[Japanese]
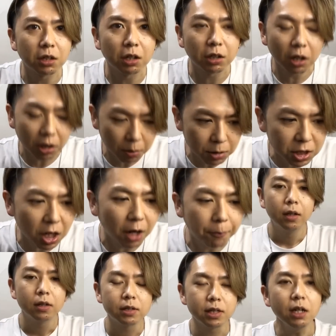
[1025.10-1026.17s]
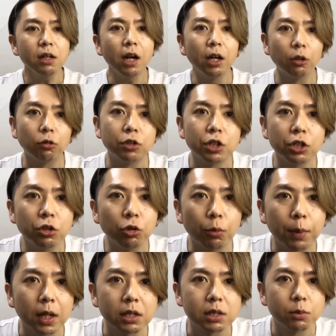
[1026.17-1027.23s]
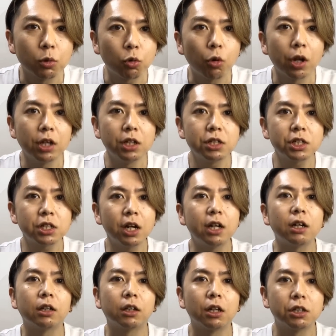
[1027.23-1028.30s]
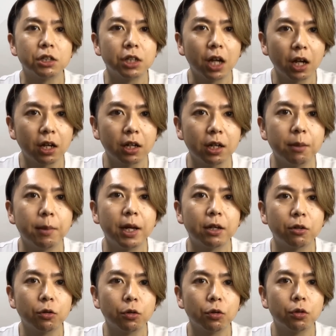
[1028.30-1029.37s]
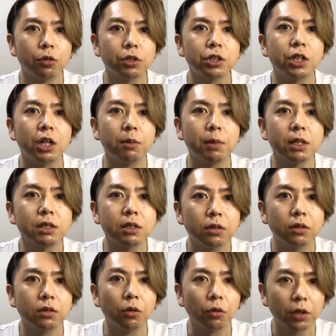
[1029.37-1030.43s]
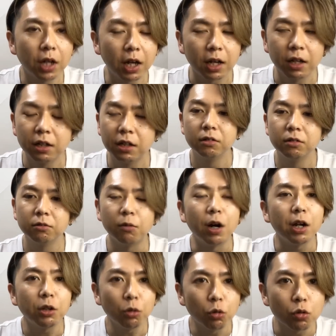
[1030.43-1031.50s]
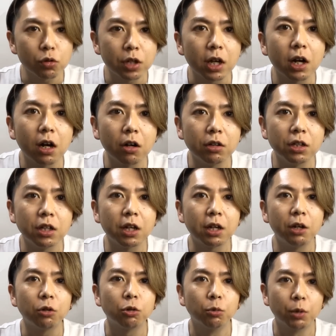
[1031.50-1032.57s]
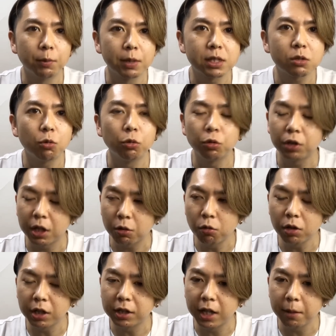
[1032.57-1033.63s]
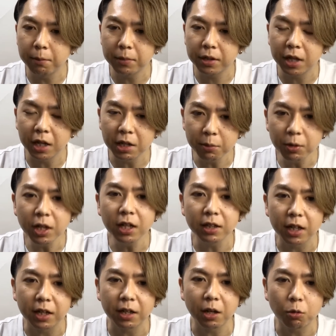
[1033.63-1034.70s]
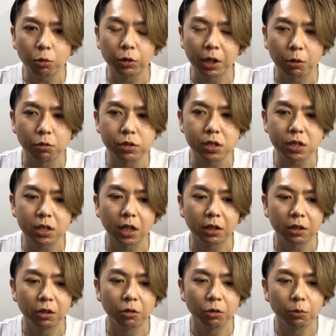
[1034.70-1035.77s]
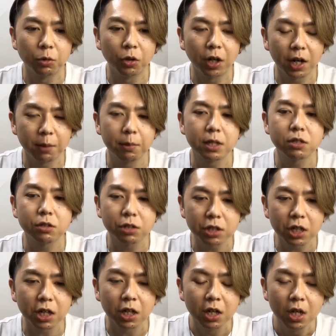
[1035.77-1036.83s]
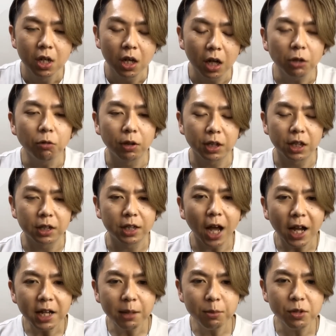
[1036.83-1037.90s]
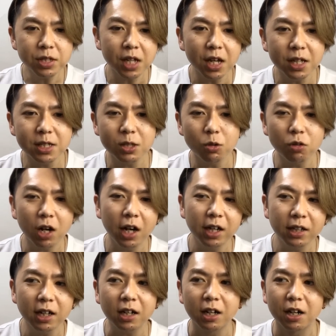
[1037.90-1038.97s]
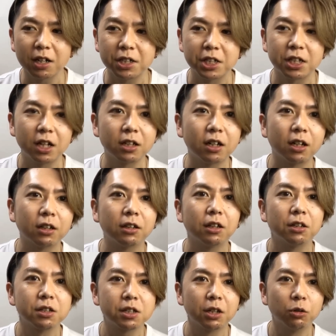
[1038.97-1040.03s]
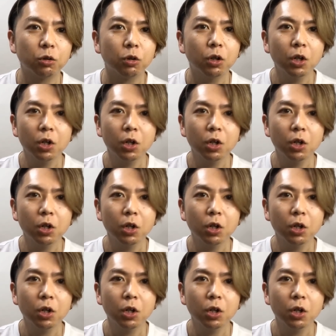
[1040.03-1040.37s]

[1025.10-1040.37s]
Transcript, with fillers: いただきました。前回の GU のパンツもこれに近い形でリメイクしていますので、割と手軽にできると思います。このね、今回デニムなんで結構手こずったっていうのもありますし、あとはねだいぶサイズを変えたから時間かかったんですけど、